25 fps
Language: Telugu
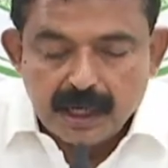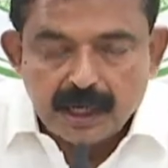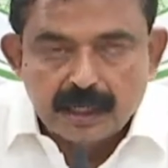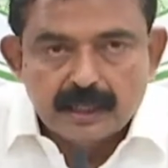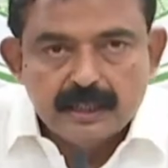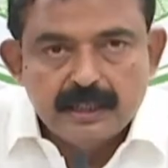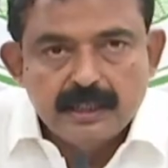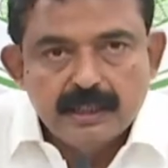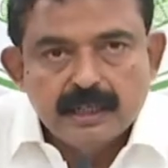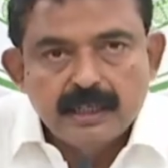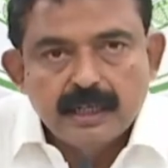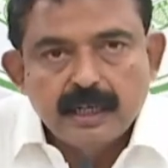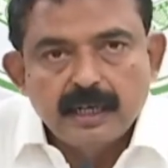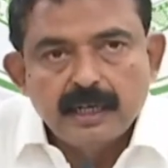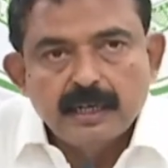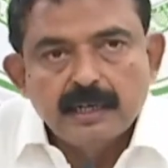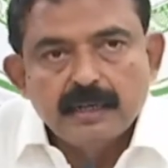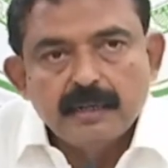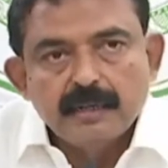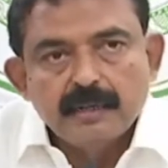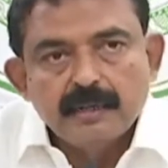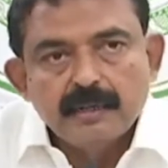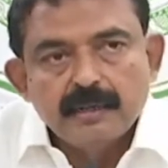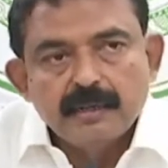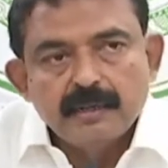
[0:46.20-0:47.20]
ఆర్థిక
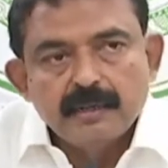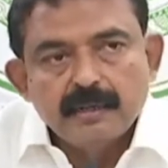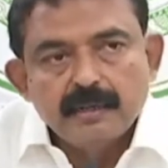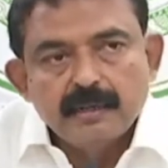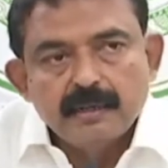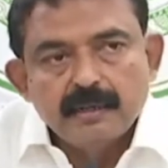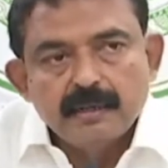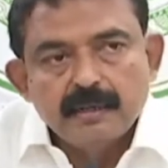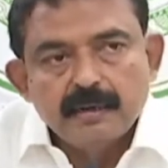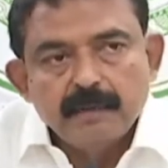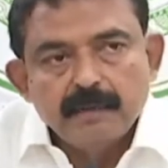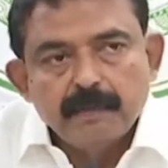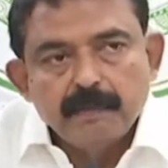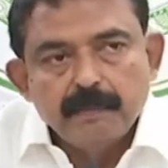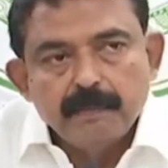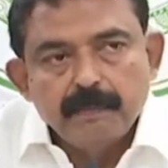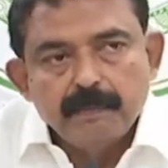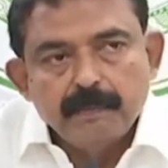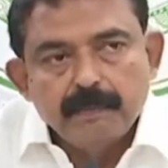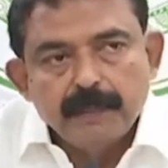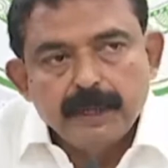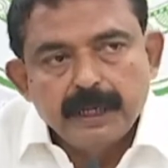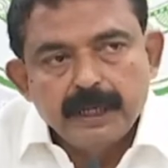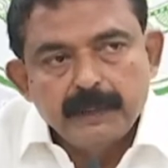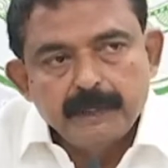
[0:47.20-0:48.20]

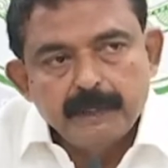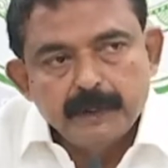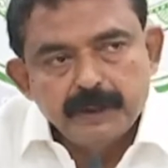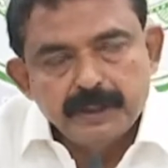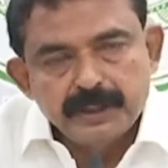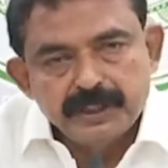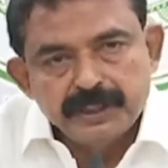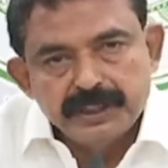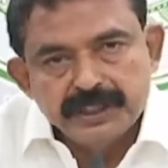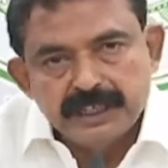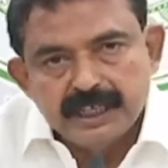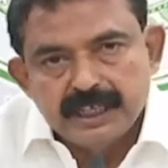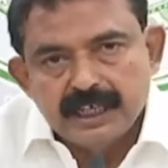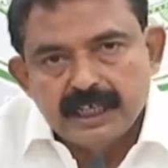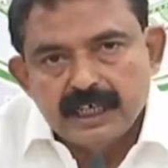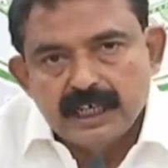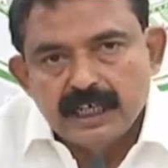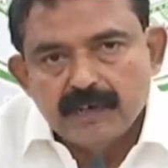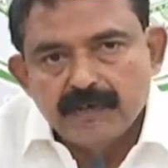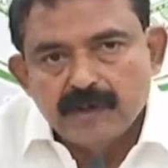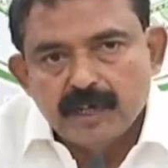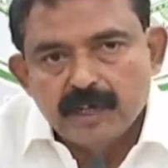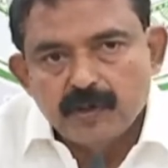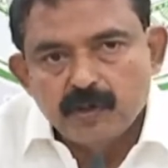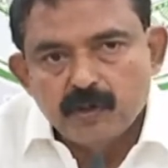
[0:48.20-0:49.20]
పరిపుష్టి
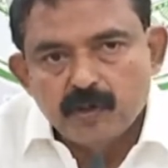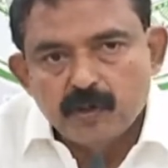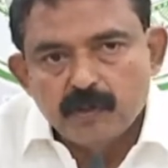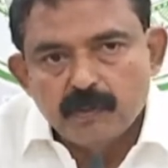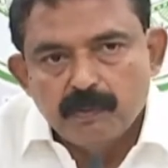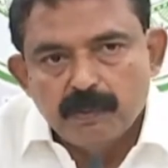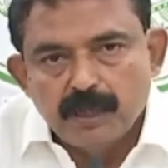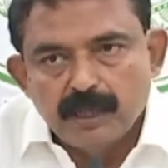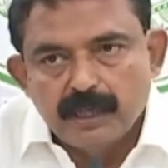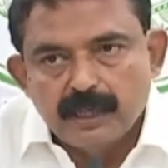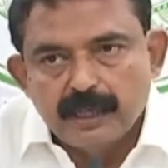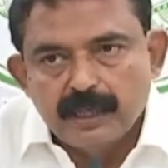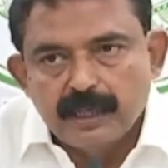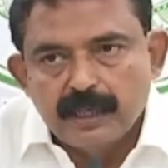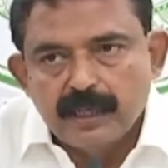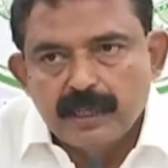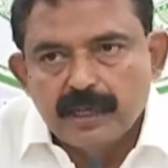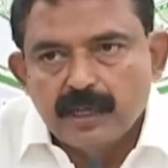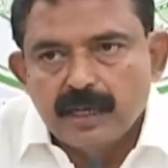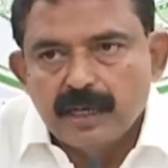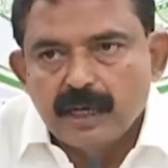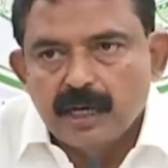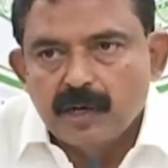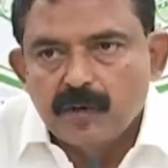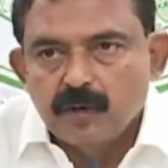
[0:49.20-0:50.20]
చేయడానికి వారి కుటుంబాలకి
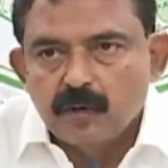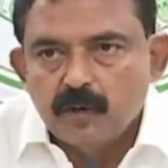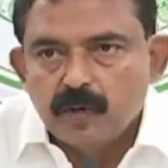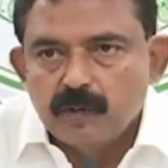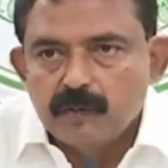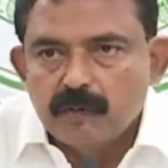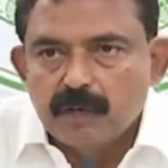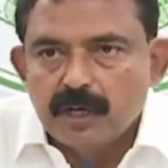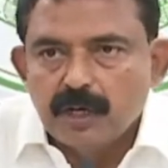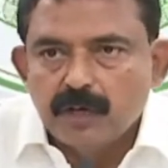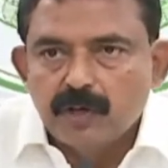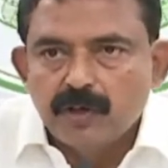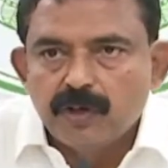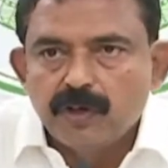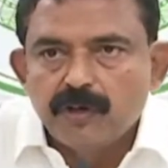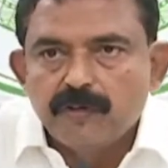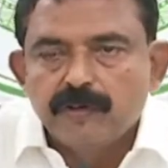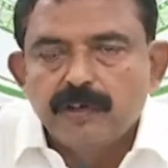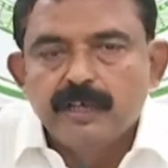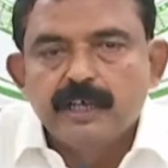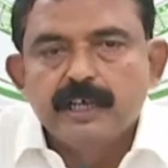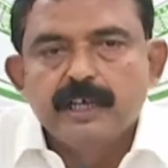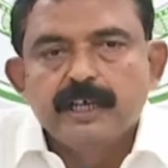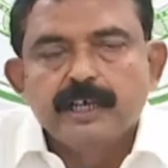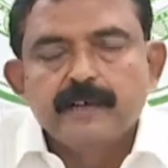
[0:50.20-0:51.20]
ఆ కుటుంబాల్లో
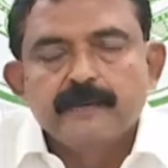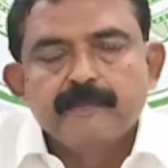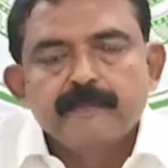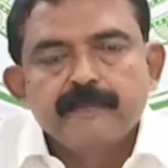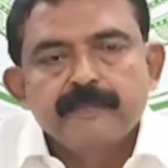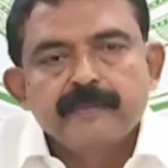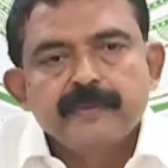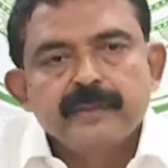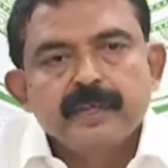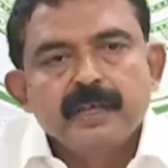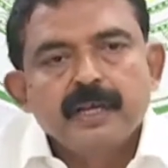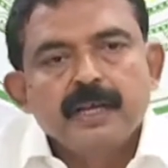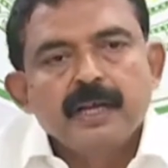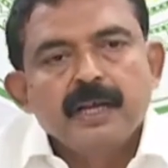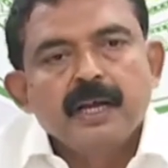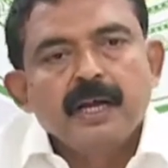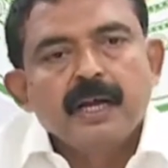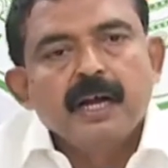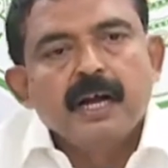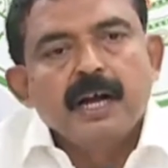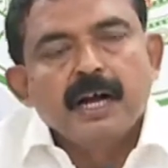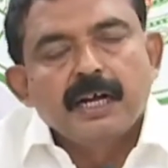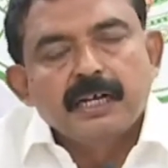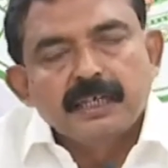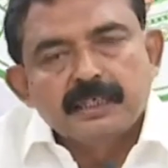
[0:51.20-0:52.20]
ఉన్నటువంటి
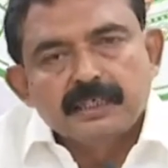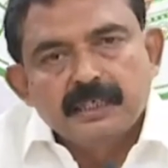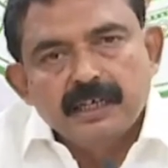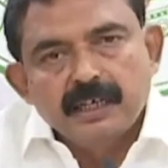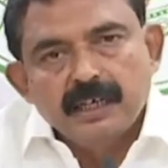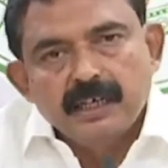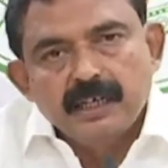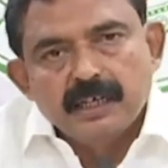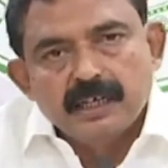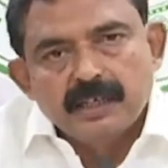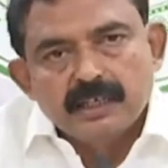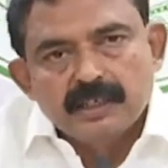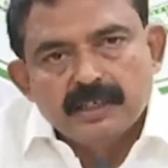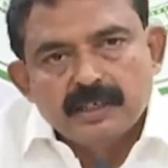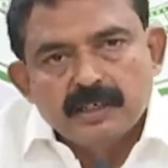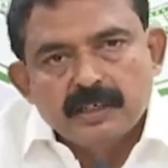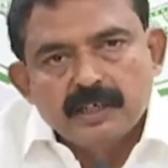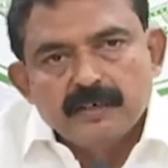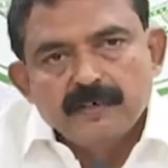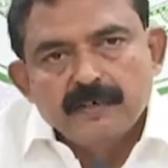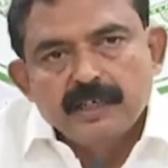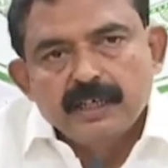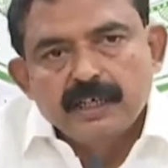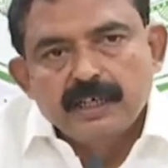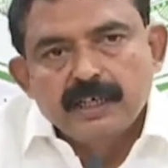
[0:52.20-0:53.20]
అక్కచెల్లెళ్ళకి
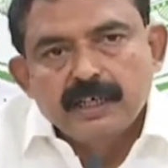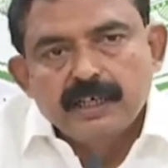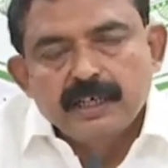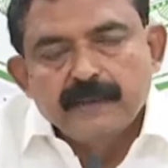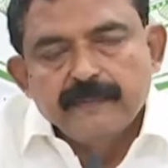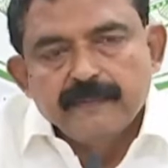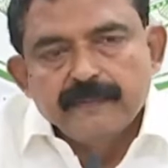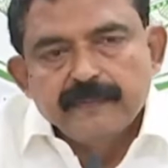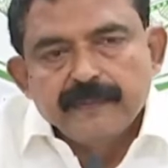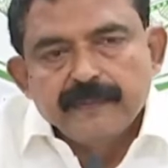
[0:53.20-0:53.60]
ఇస్తున్నటువంటి